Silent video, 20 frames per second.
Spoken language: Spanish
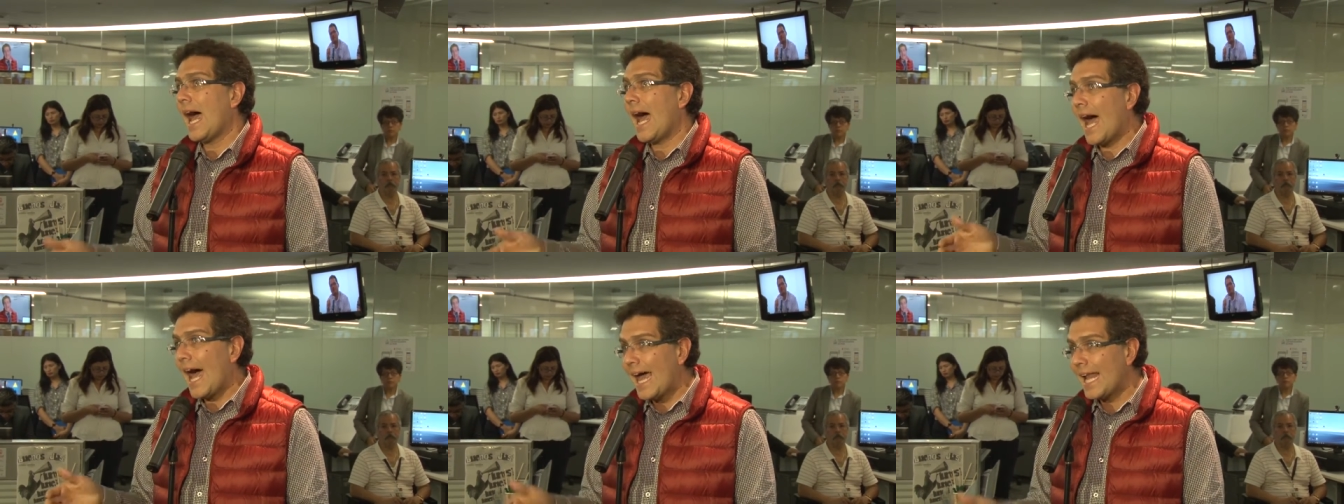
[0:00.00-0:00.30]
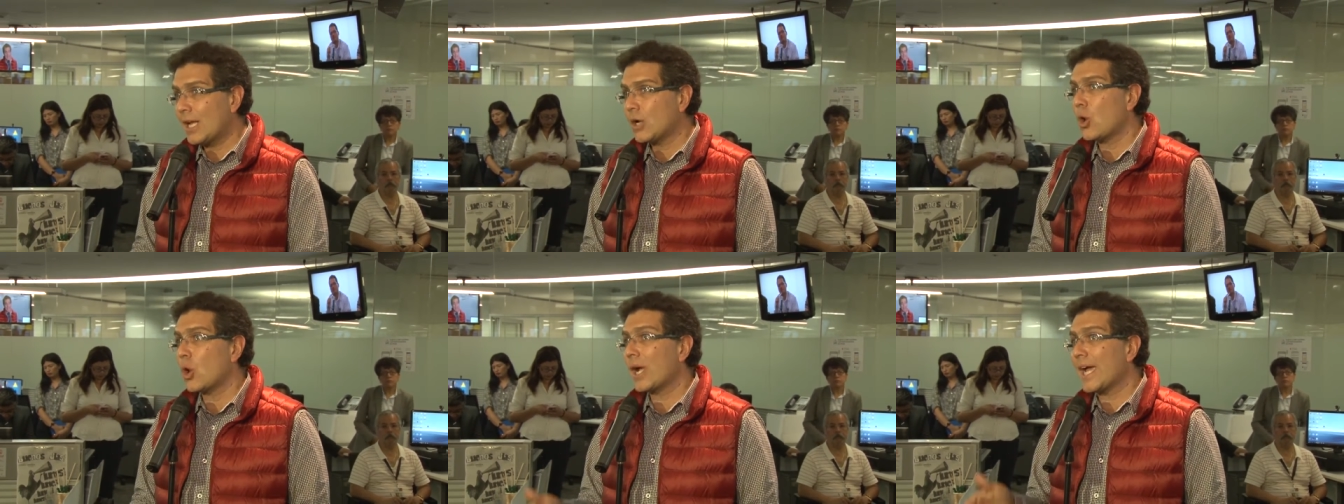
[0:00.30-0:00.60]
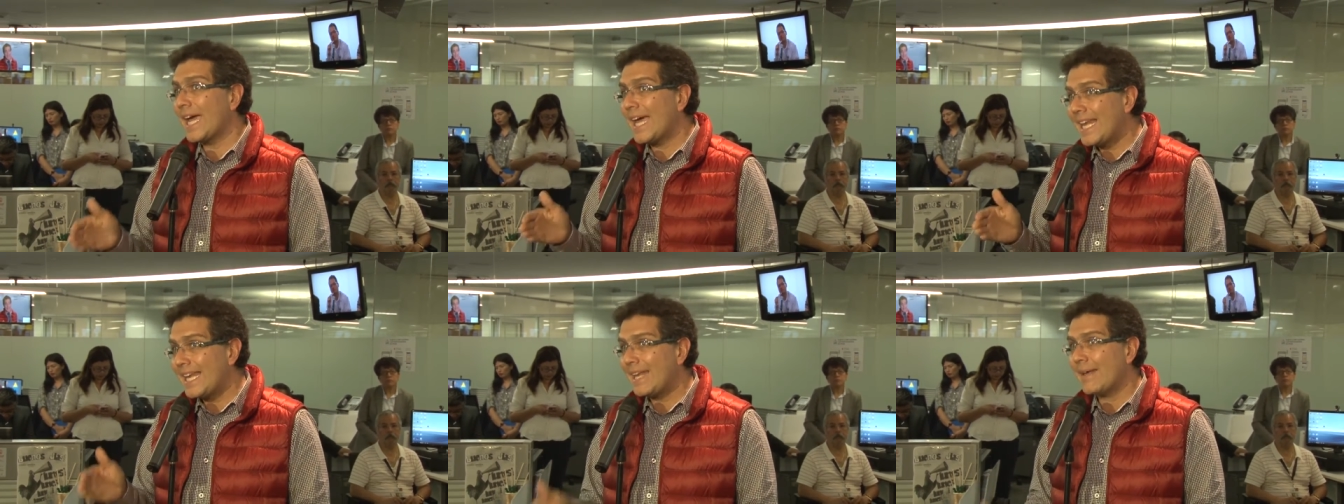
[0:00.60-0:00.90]
algo
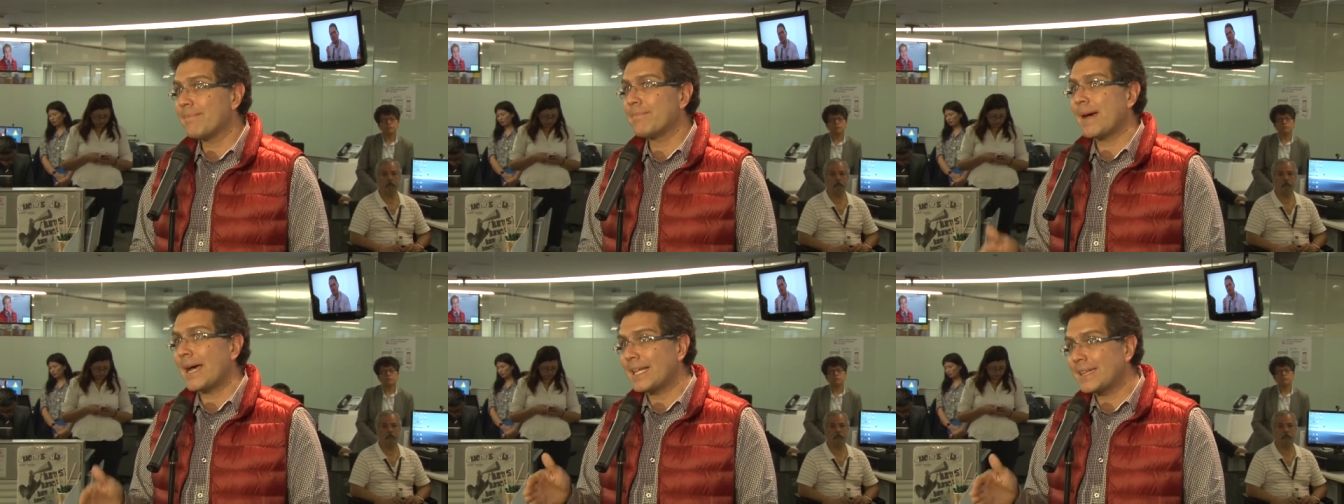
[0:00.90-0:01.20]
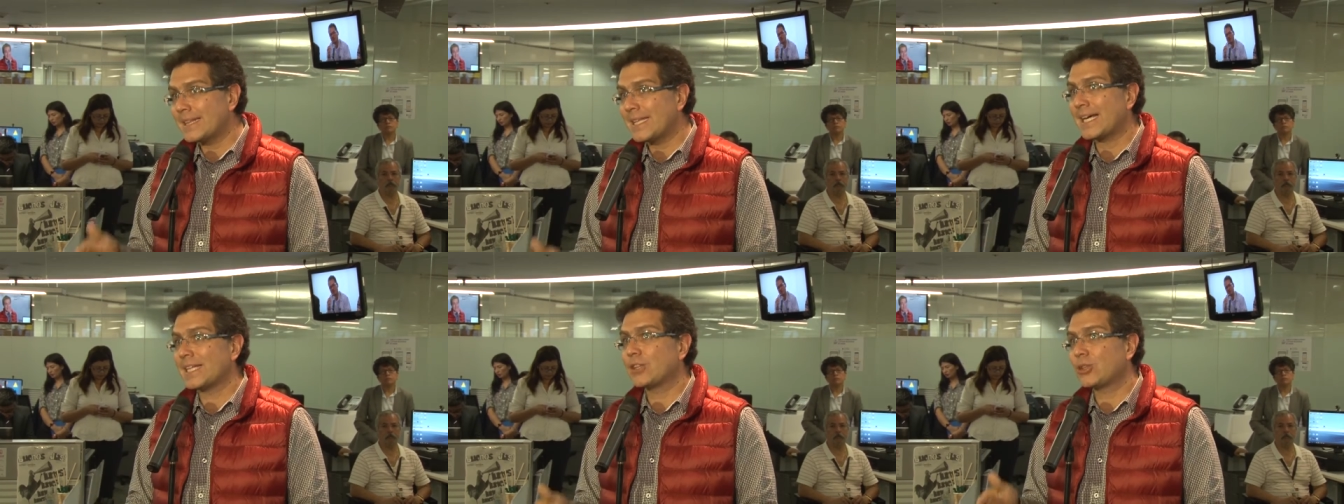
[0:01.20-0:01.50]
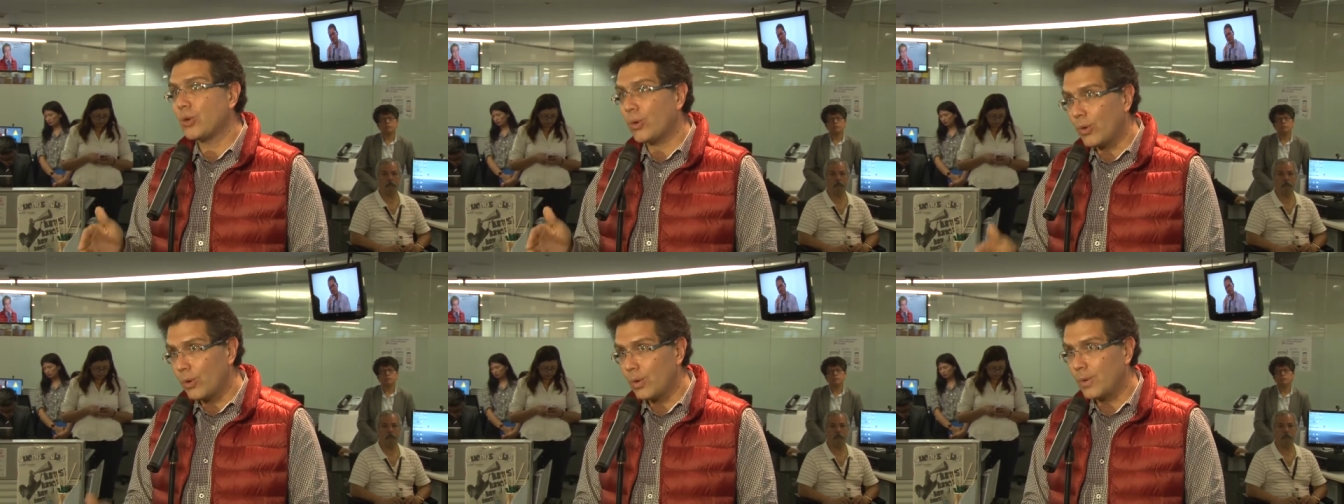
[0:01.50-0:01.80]
que le
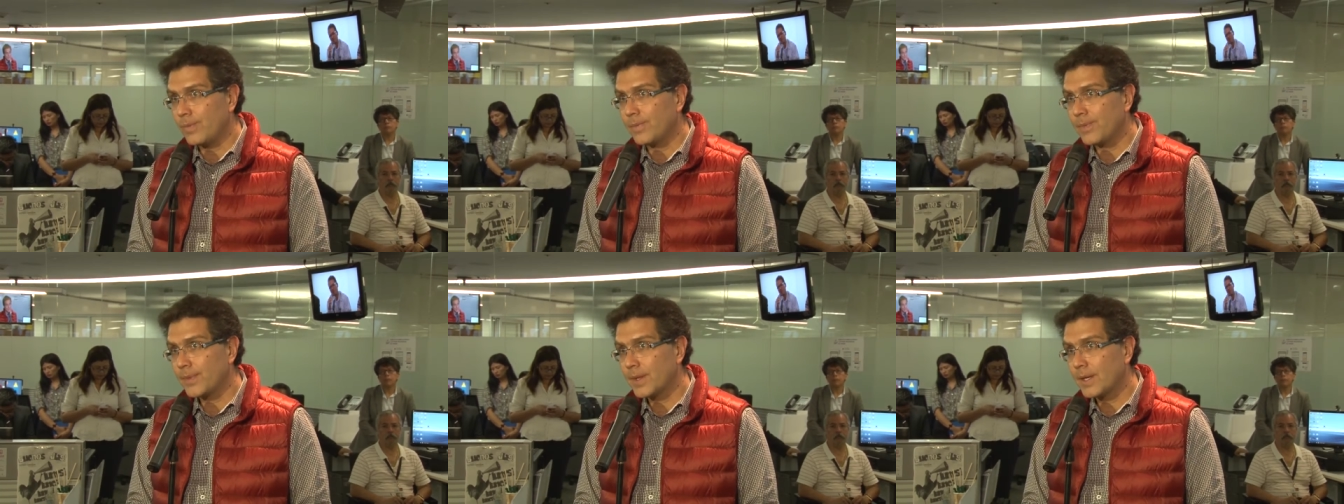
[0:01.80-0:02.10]
mandató